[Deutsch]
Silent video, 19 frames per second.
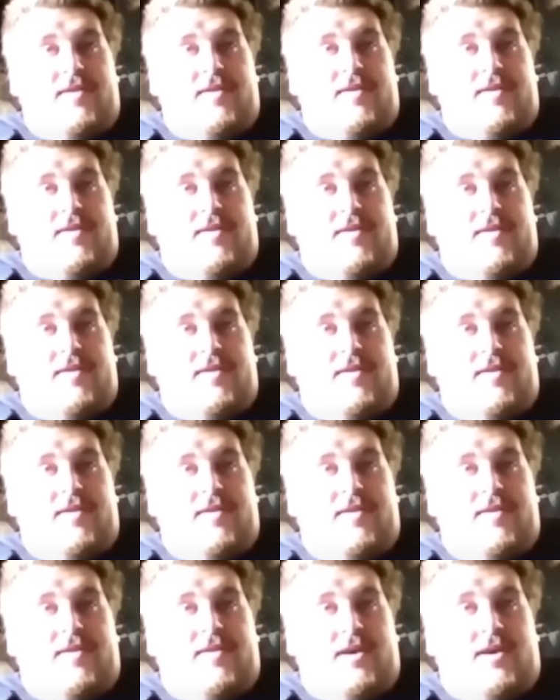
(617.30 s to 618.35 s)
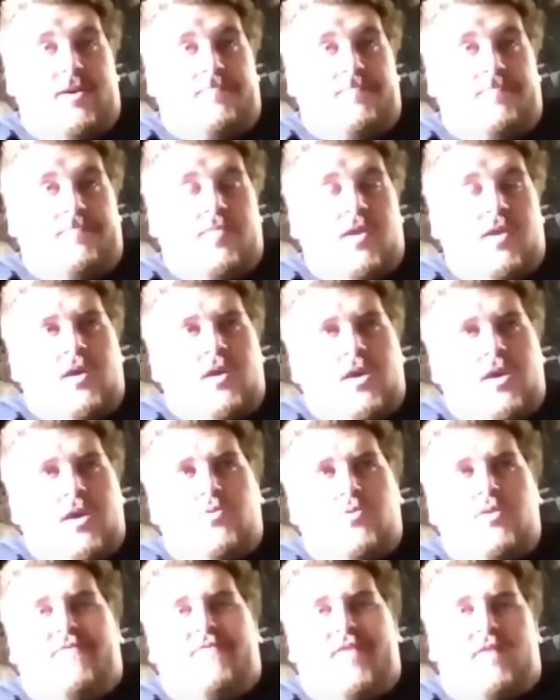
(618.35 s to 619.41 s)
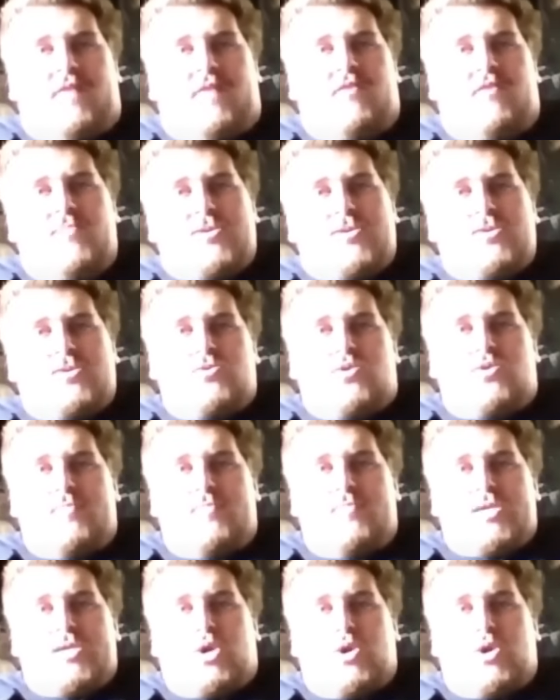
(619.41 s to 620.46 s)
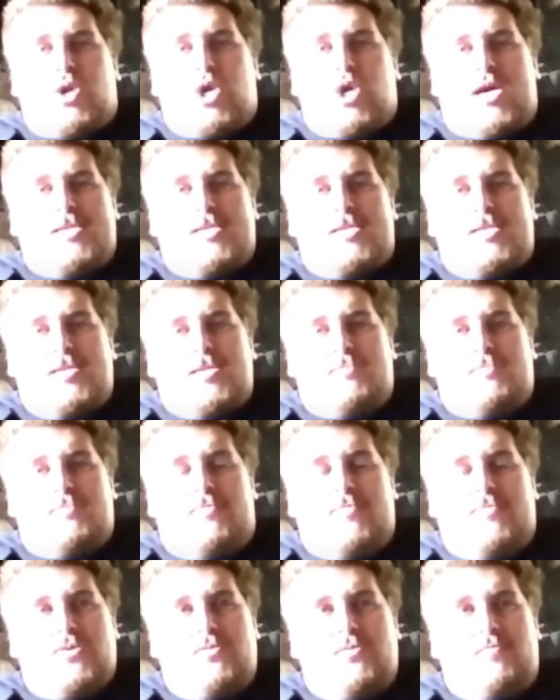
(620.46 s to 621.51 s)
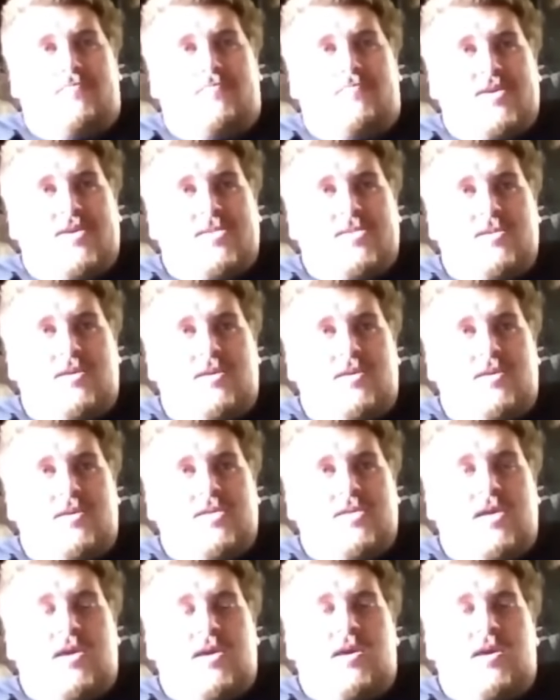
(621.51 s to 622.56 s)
Nein. Erde. Ich würde ihn fragen, warum er so ein dummes Stück Scheiße ist, warum er so ein Bastard ist.